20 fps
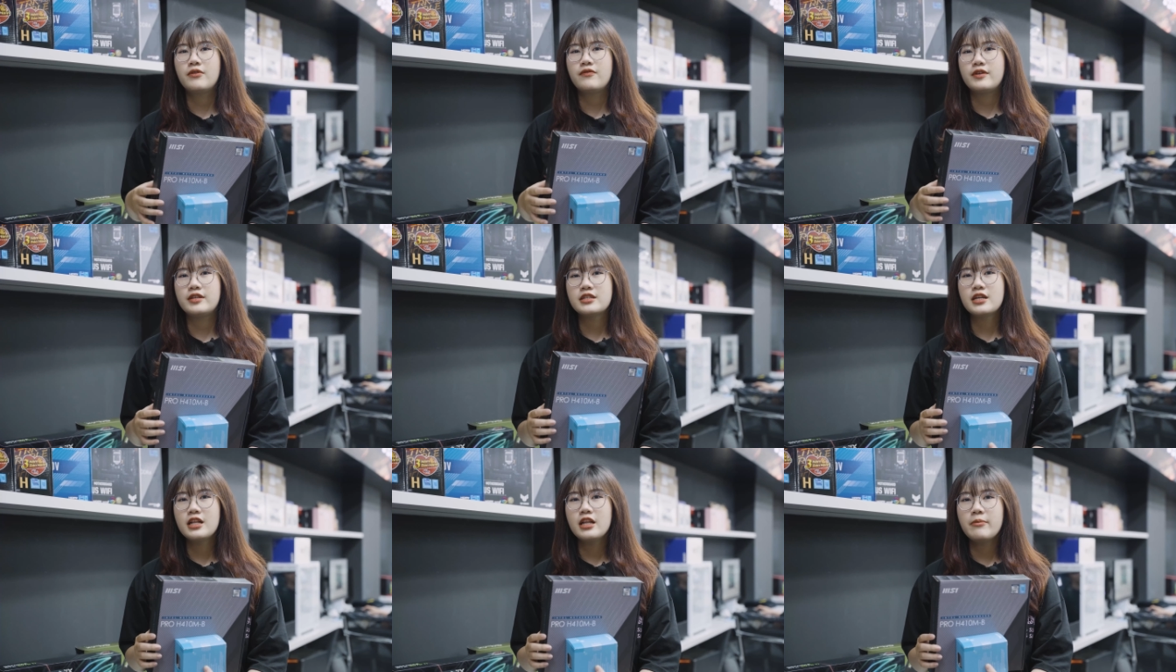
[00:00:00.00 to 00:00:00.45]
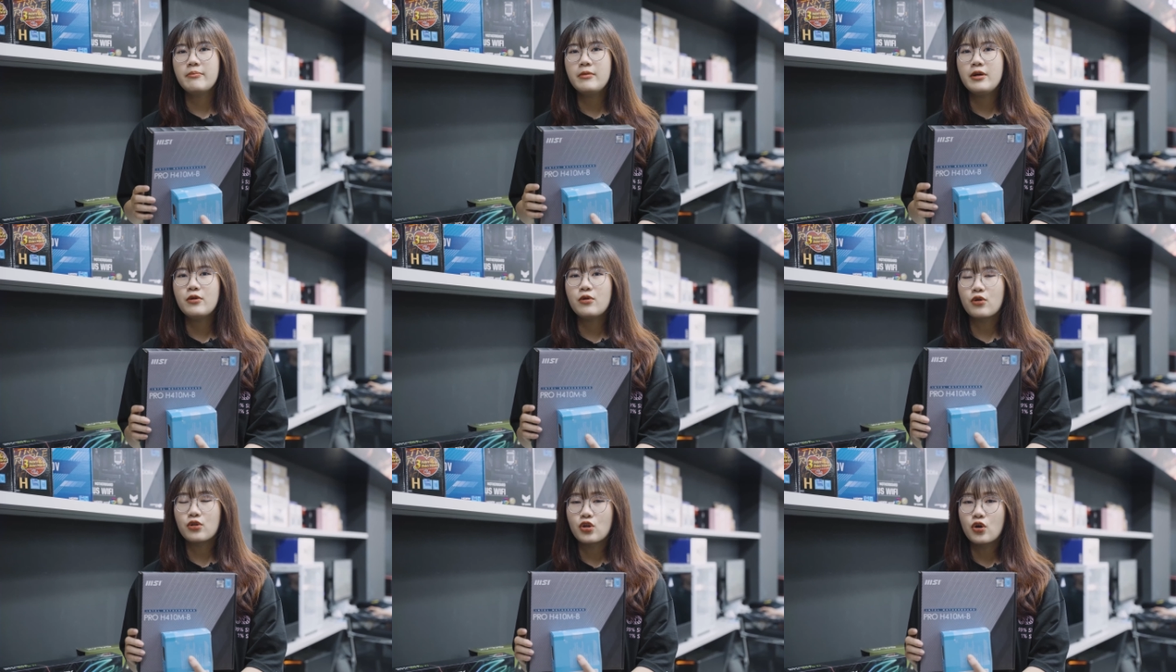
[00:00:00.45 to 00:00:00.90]
bởi vì chất liệu
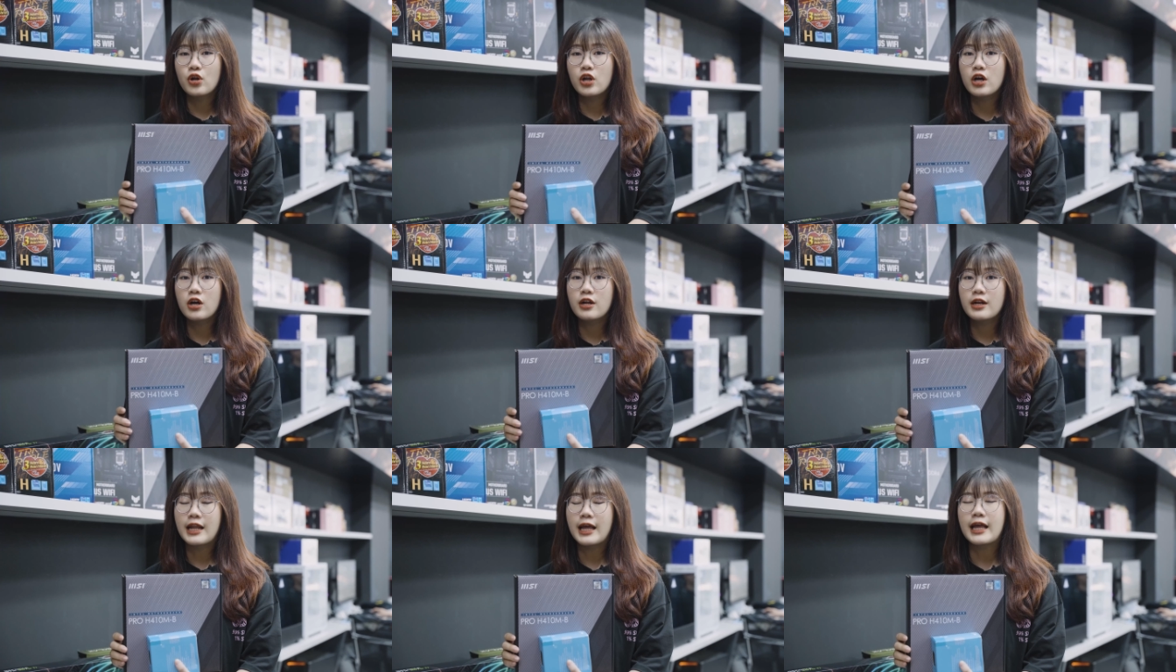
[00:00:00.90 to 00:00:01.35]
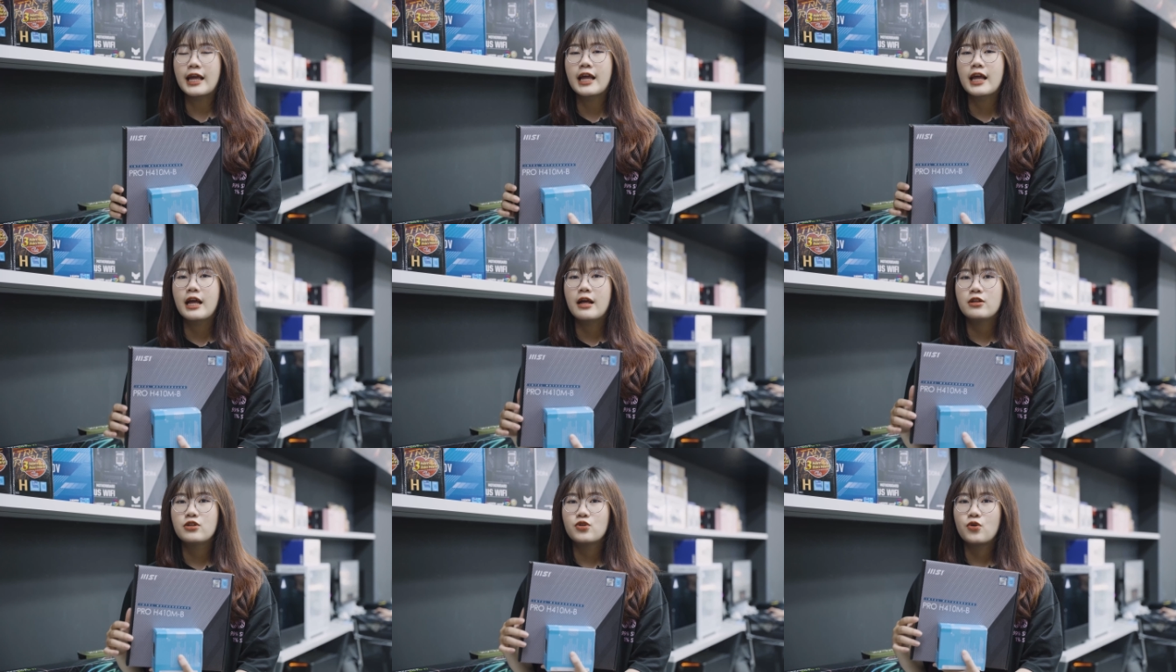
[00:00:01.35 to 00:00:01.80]
build nó tốt hơn này
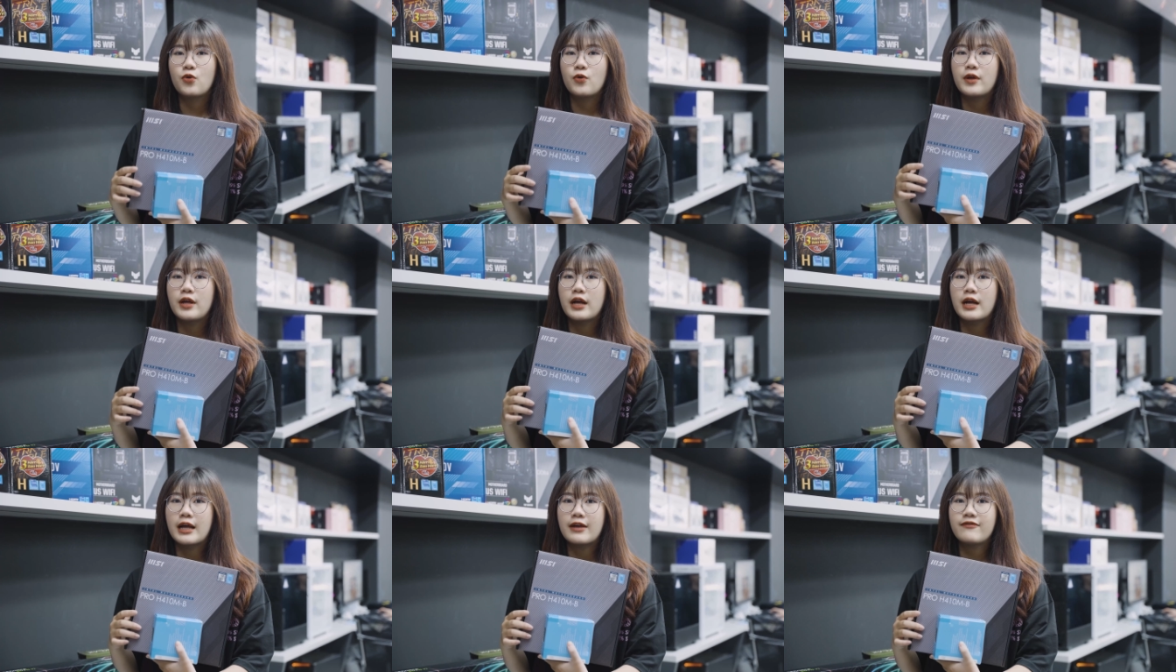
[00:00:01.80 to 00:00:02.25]
rồi